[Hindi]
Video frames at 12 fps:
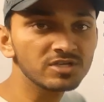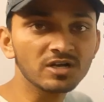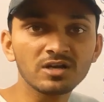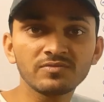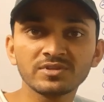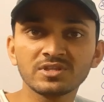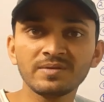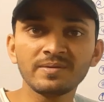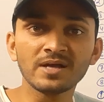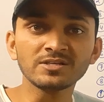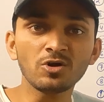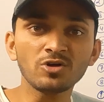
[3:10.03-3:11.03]
चक्रवृद्धि
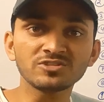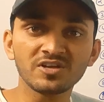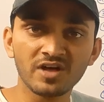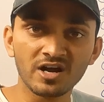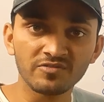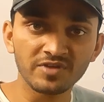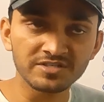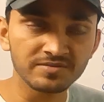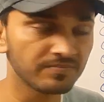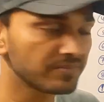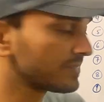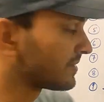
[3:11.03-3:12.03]
ब्याज और साधारण ब्याज